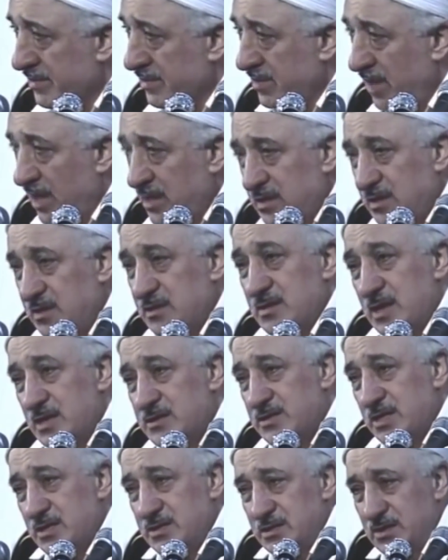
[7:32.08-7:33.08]
Kadir
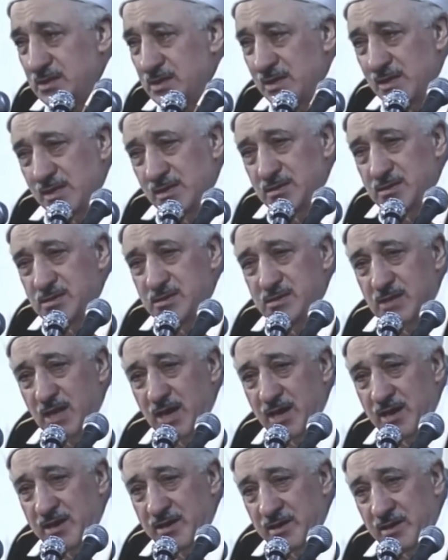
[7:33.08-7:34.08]
gecesini size